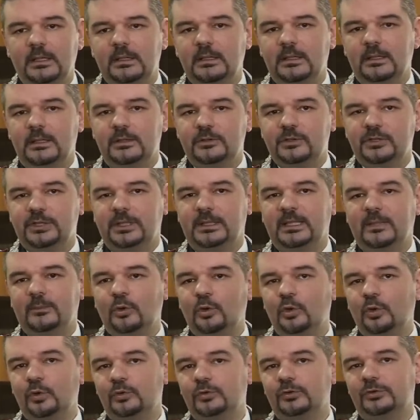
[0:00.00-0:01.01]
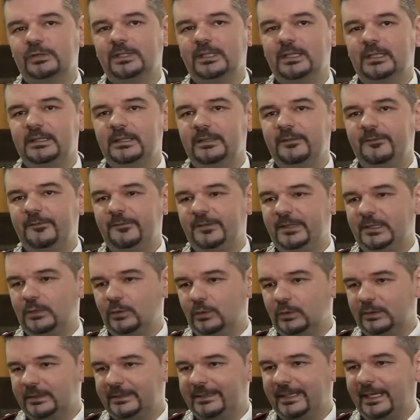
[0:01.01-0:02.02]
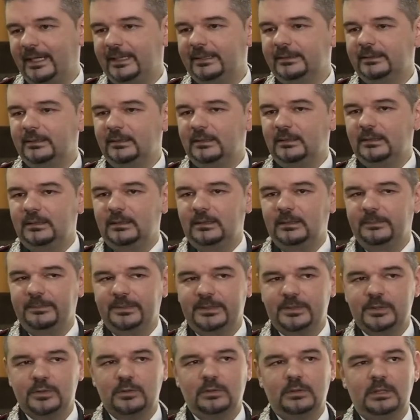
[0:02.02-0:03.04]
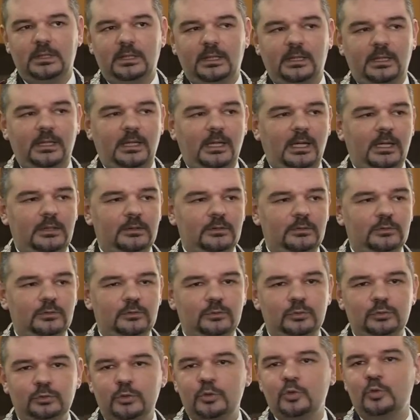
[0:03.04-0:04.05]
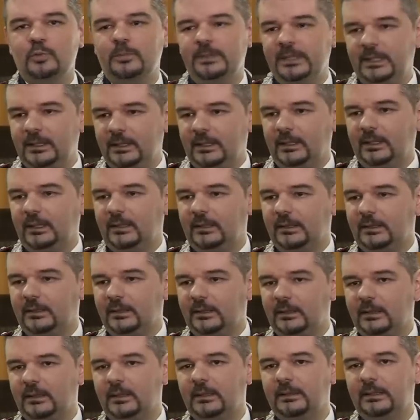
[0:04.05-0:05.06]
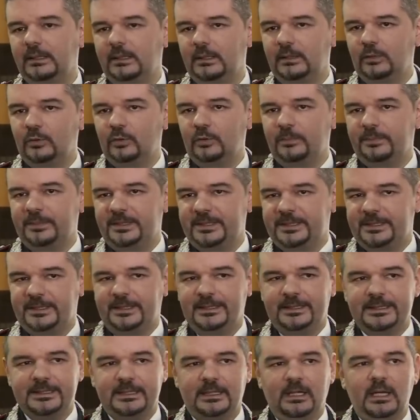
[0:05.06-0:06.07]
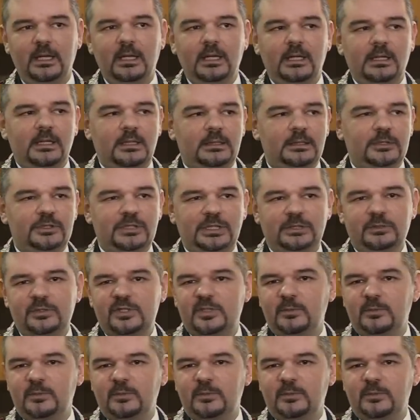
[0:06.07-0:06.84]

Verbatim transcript: eh, ci rendiamo conto delle difficoltà delle persone che hanno dovuto subire anche la, la, loro presenza. Di certo si